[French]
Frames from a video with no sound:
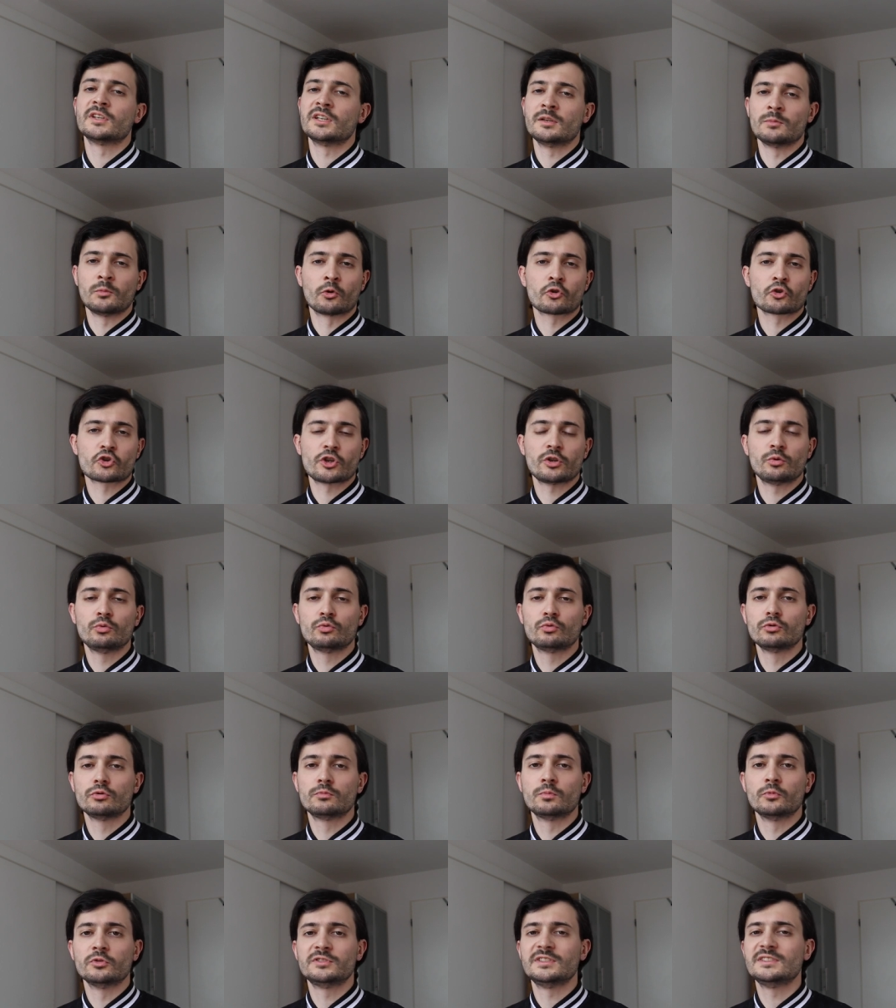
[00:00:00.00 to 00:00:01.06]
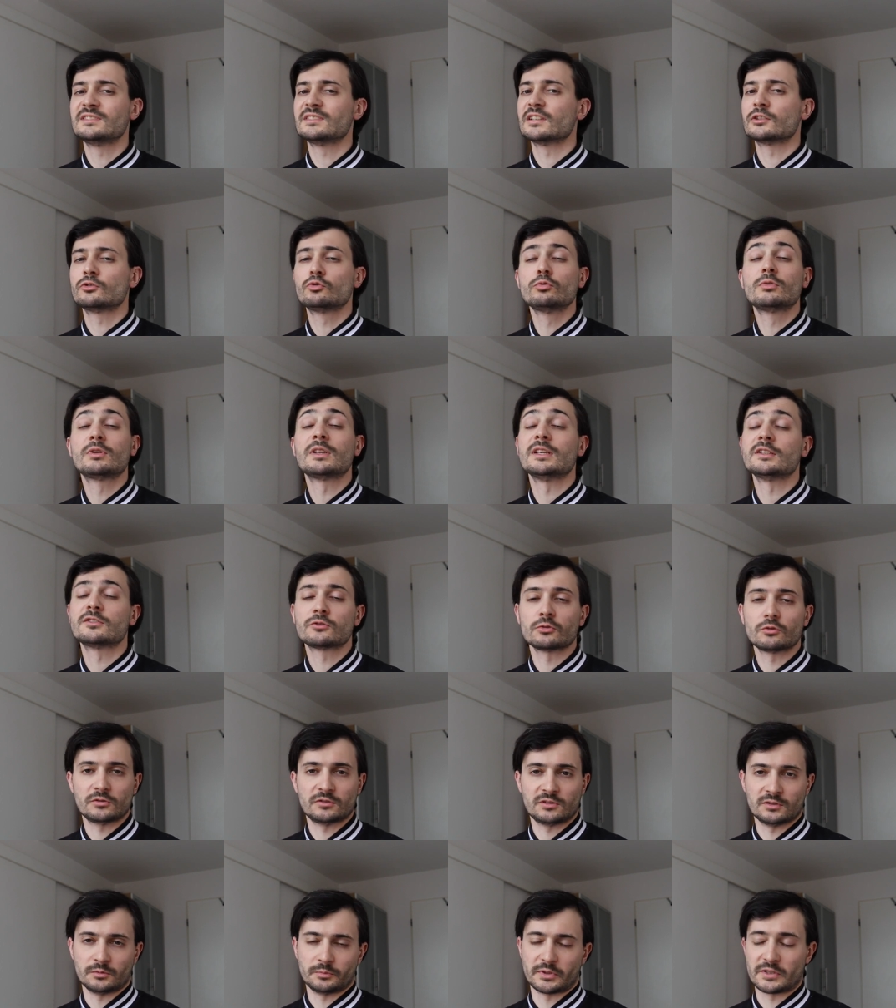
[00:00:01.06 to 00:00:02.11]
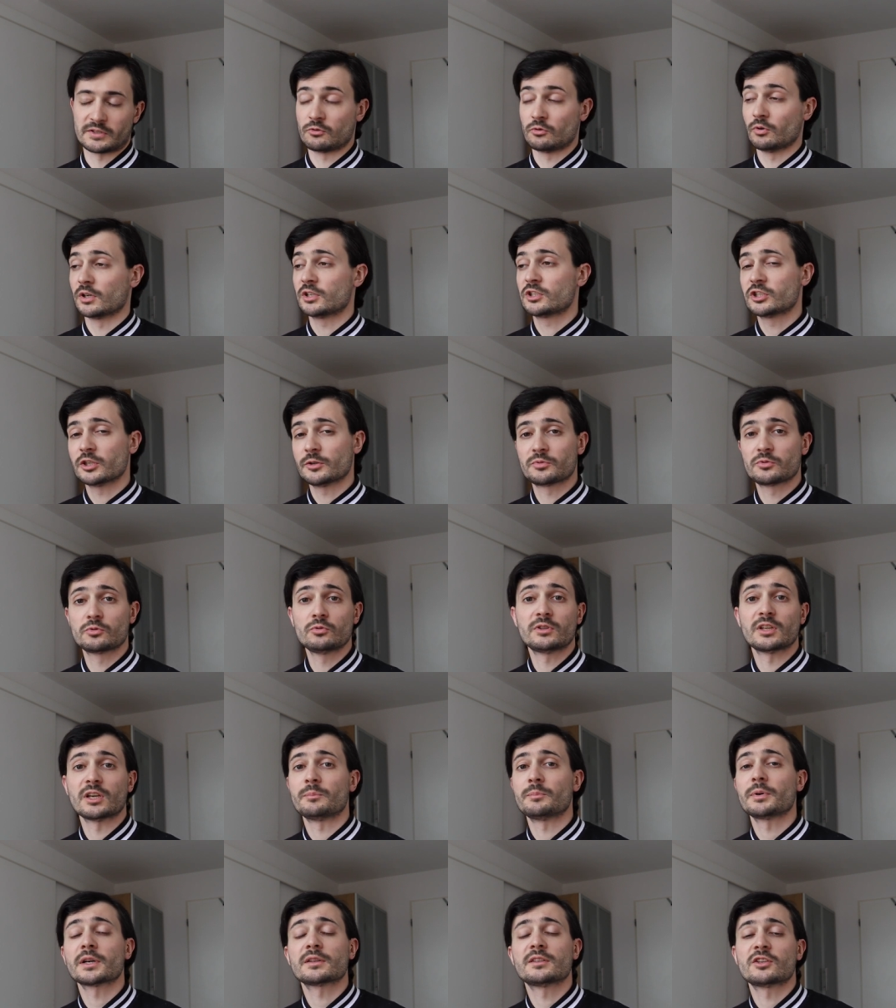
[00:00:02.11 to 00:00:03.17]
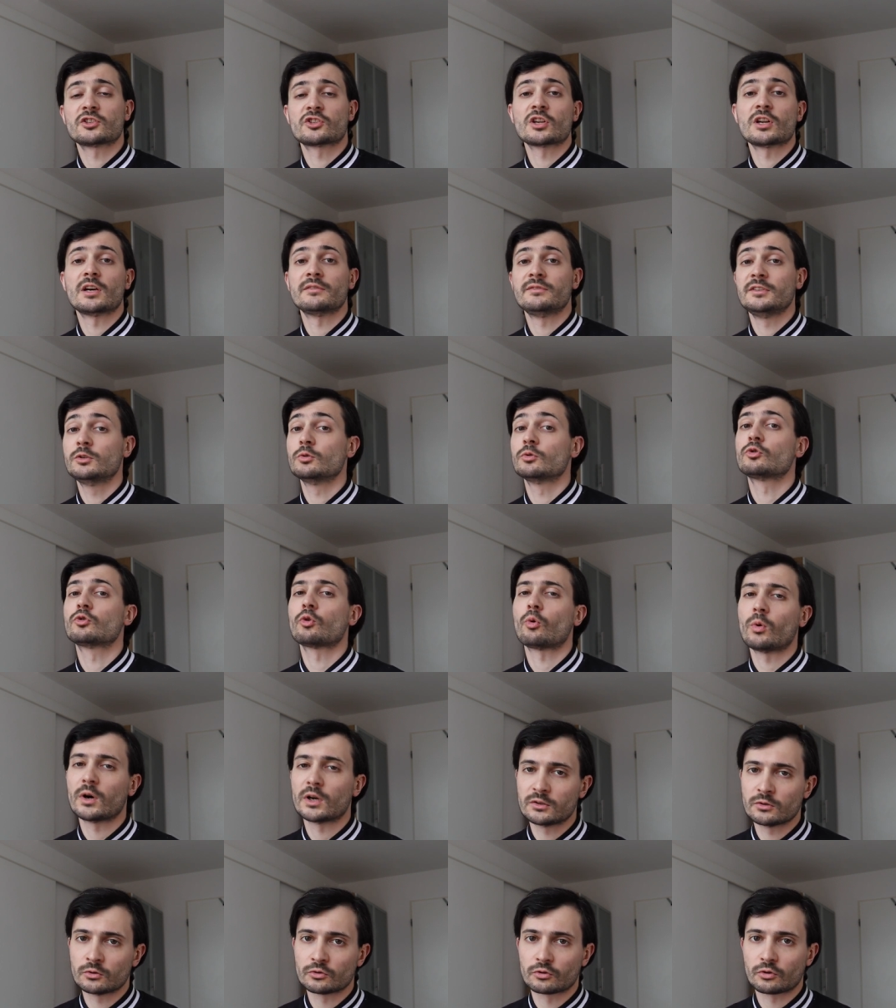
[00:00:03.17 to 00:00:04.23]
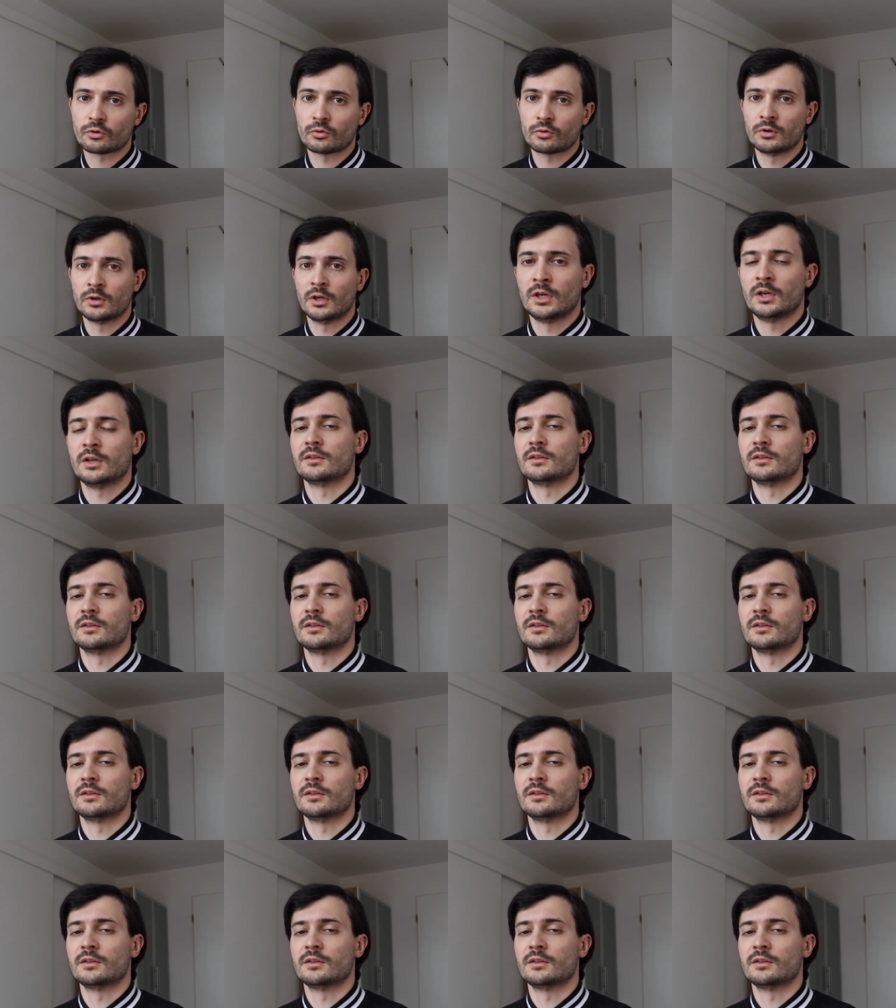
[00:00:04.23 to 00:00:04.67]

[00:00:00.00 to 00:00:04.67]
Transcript: allez manger du toutmosis à toutes les sauces, hein, parce que Hatshepsut a partagé la vie de trois d'entre eux.